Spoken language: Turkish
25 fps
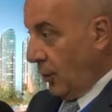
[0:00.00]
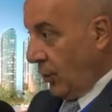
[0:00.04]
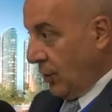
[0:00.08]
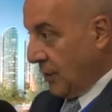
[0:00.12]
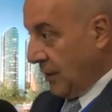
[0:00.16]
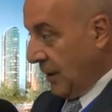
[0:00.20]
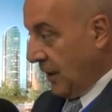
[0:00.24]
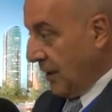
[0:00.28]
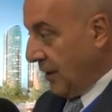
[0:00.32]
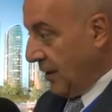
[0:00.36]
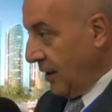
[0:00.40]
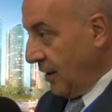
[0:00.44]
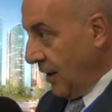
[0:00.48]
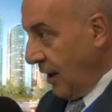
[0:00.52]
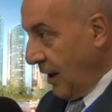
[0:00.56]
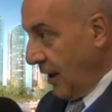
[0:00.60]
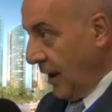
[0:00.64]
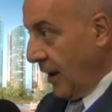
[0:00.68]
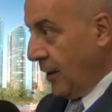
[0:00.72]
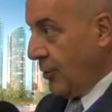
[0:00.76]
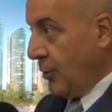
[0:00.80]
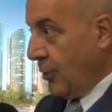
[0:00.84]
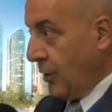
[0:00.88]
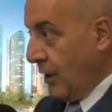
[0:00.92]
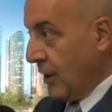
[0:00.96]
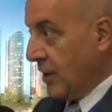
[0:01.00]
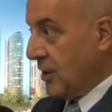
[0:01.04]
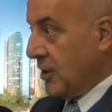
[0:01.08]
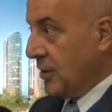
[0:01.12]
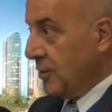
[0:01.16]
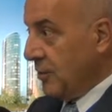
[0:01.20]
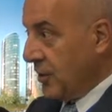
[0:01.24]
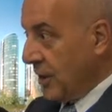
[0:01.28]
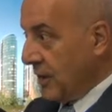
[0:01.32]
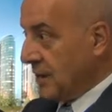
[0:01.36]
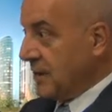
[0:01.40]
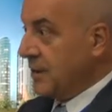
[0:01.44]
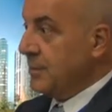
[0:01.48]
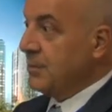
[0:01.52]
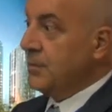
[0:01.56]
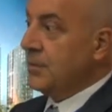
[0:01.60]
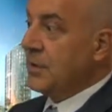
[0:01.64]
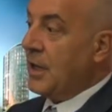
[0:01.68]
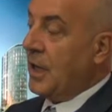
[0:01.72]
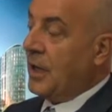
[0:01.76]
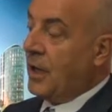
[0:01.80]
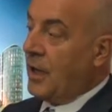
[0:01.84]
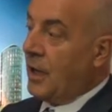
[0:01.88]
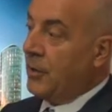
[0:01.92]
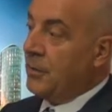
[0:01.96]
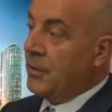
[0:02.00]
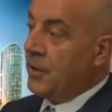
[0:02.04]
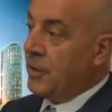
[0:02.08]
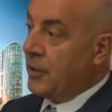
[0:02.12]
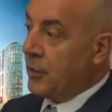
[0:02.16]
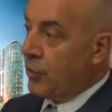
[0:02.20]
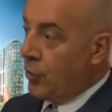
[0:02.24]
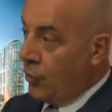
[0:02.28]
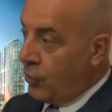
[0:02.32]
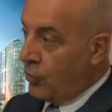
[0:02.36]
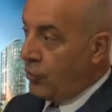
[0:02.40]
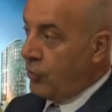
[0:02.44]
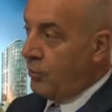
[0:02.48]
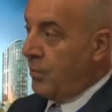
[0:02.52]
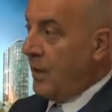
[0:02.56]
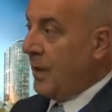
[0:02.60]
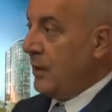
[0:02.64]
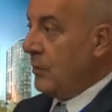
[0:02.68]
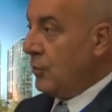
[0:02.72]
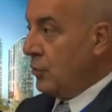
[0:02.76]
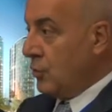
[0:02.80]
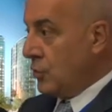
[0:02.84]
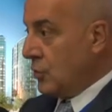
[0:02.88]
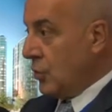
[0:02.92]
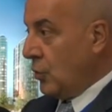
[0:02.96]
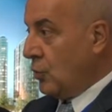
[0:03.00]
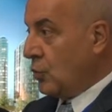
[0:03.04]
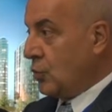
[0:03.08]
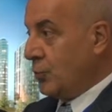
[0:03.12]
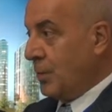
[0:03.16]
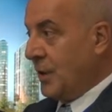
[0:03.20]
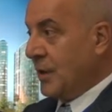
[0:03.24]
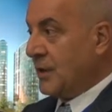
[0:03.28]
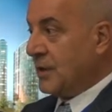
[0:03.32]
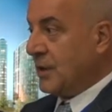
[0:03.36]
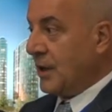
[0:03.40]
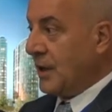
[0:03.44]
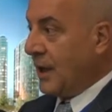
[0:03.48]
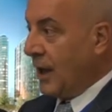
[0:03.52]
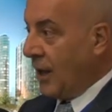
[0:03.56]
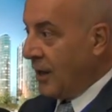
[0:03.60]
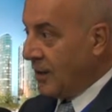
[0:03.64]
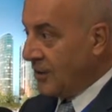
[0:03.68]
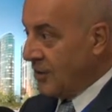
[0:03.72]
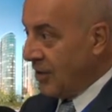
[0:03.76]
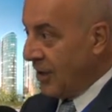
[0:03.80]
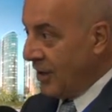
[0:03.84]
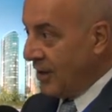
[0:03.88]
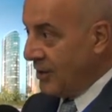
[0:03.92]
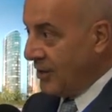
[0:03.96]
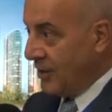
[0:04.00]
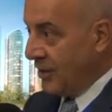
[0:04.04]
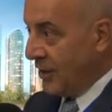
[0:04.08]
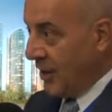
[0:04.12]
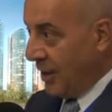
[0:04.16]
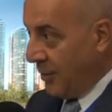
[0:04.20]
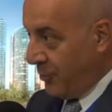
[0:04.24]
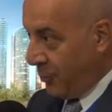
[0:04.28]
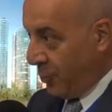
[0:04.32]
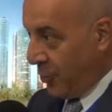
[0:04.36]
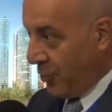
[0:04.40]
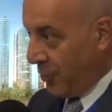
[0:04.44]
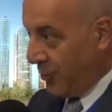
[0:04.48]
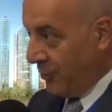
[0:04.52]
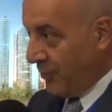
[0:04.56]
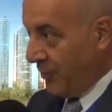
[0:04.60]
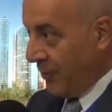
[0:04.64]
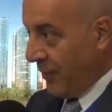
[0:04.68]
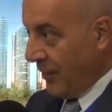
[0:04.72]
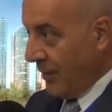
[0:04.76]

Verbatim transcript: özellikle de Eylül, Ekim, Kasım rakamlarını görün. Ben %3-5'te kalacağını inanmıyorum.